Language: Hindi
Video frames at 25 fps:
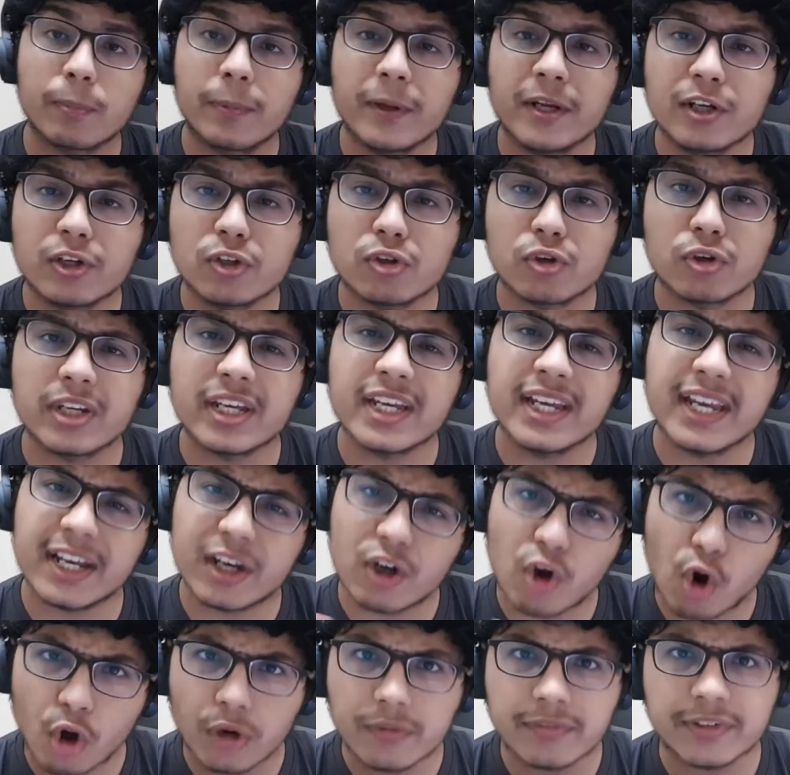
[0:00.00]
तो फिर इन्होंने
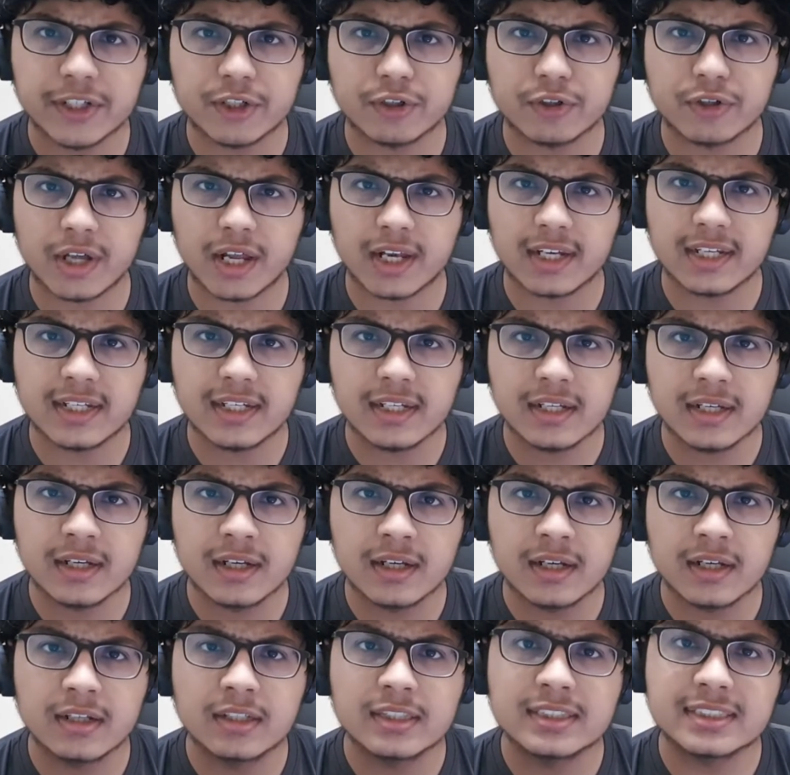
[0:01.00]
एक और वीडियो डाली
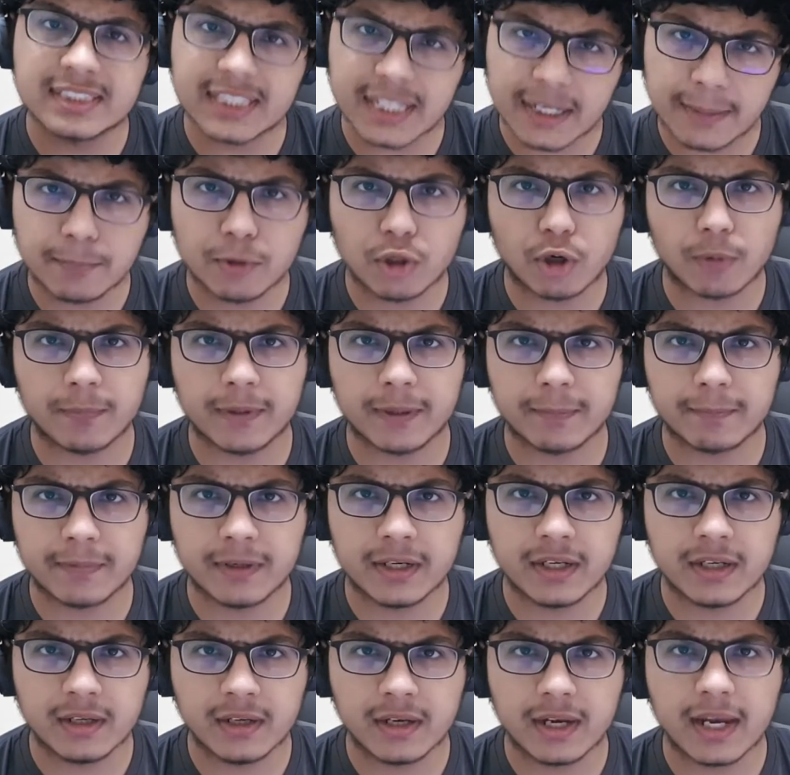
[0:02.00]
सेम टॉपिक
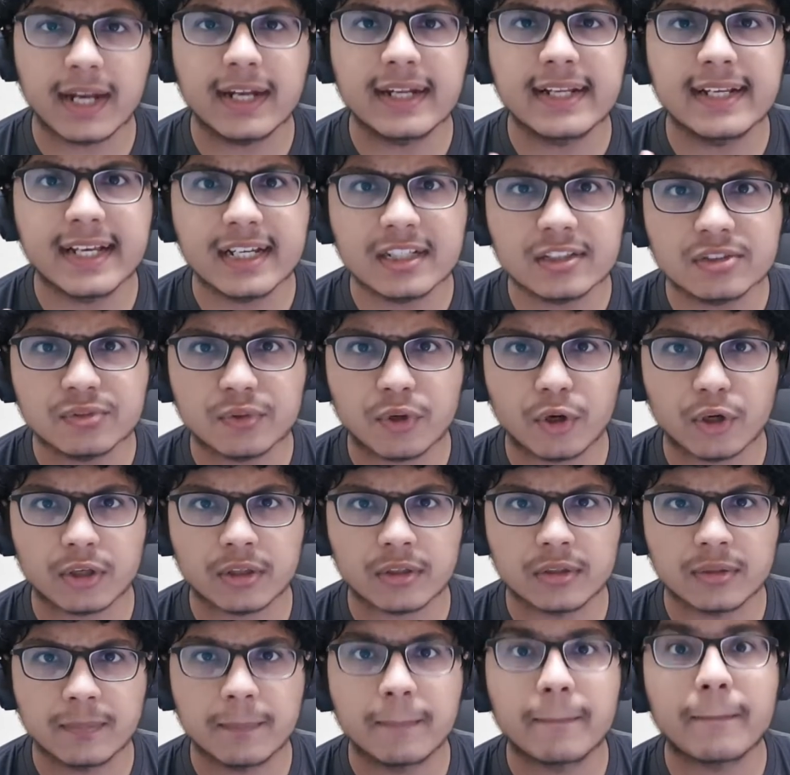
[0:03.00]
पे एंड गेस
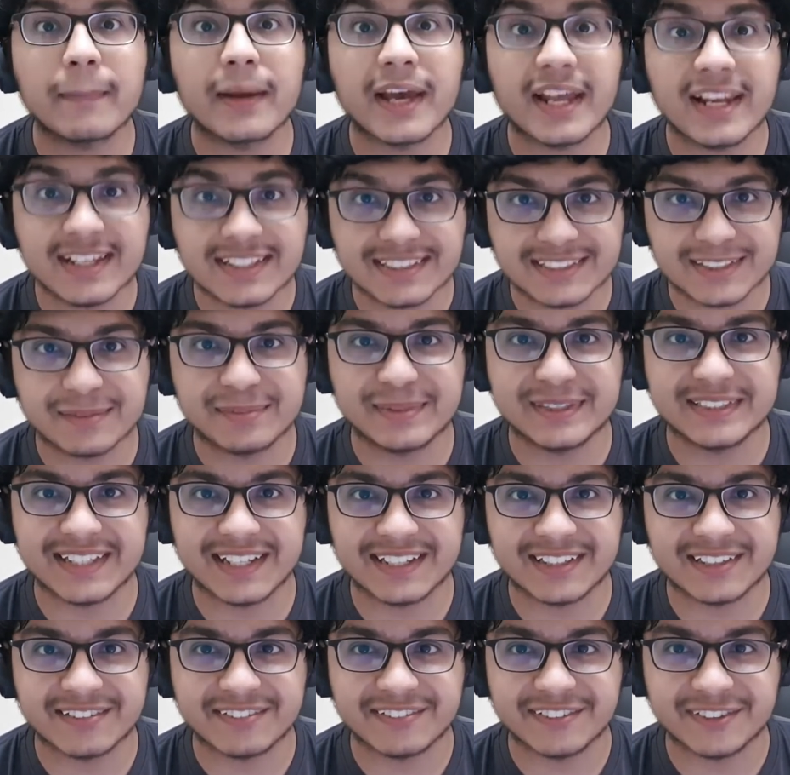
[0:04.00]
वॉट पहले से भी
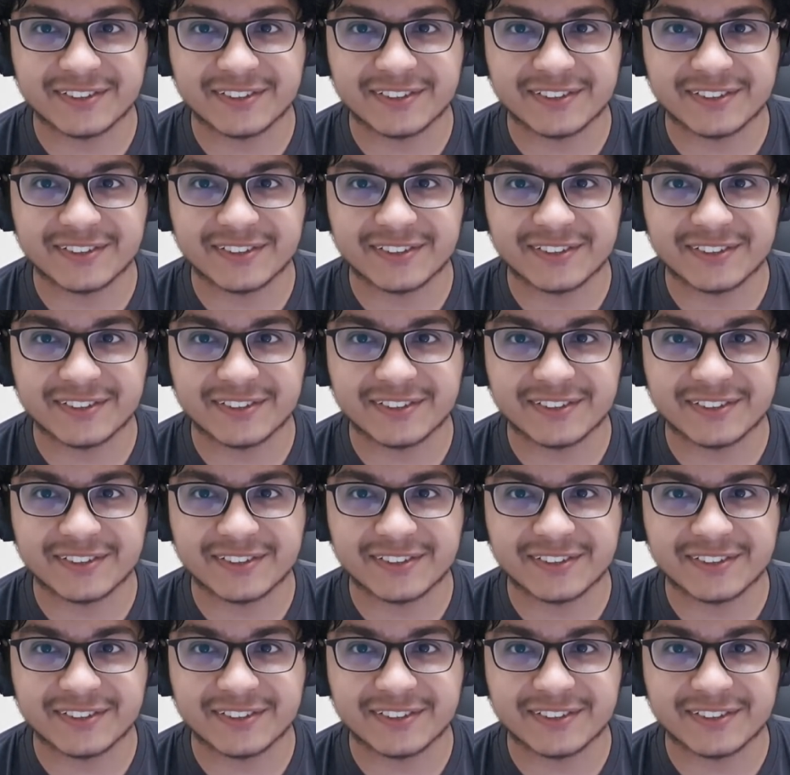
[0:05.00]
ज्यादा